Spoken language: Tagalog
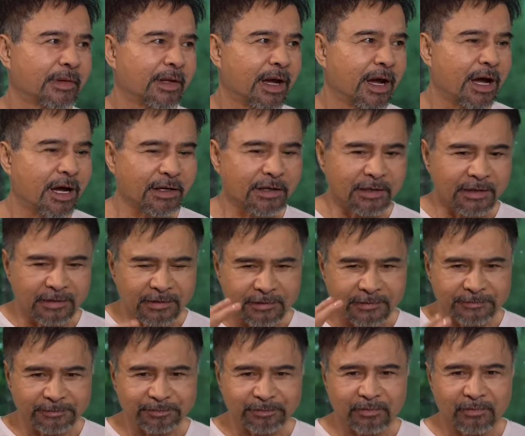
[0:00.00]
ang
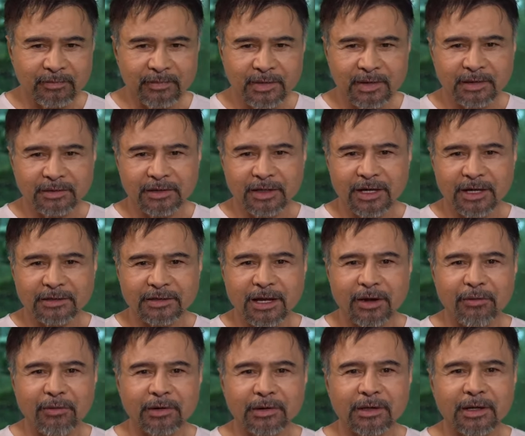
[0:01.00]

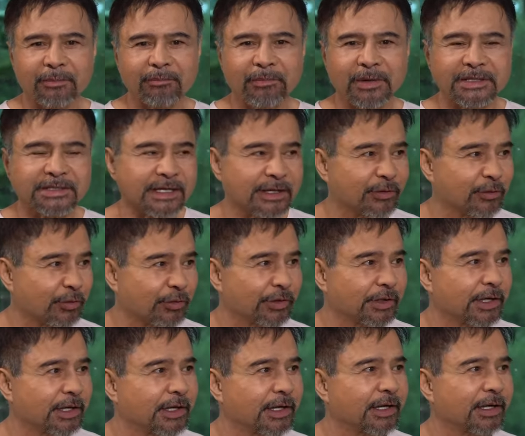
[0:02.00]
tinatawag na peace and
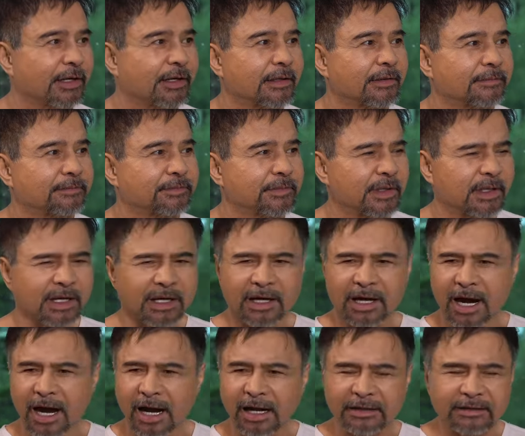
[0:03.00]
order ng
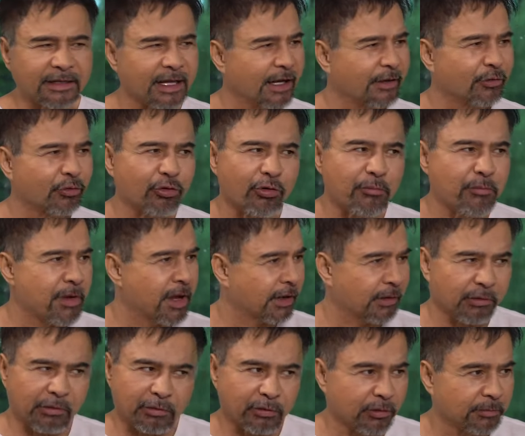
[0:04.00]
kahit na anong
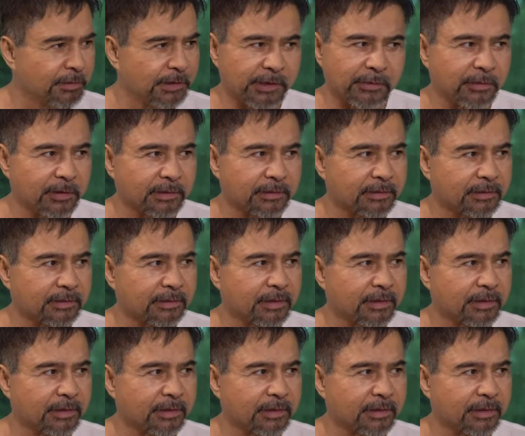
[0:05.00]
gobyerno all over the world.